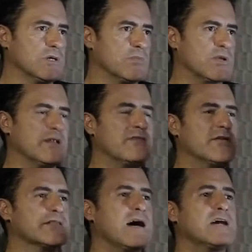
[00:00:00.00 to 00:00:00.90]
Porque na
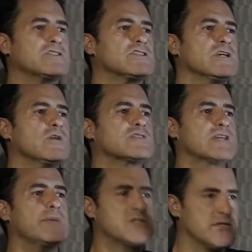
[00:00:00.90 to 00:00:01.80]
verdade eu
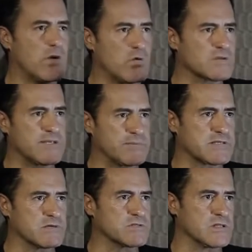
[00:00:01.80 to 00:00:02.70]
sempre tive a
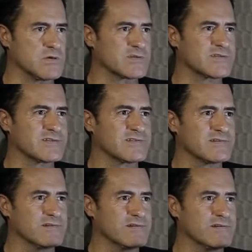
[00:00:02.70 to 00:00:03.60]
concepção de Deus,
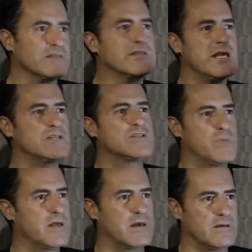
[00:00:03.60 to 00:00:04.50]
desde
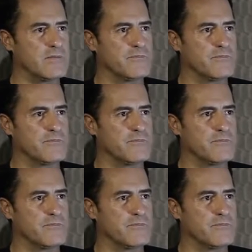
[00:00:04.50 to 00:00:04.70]
pequeno.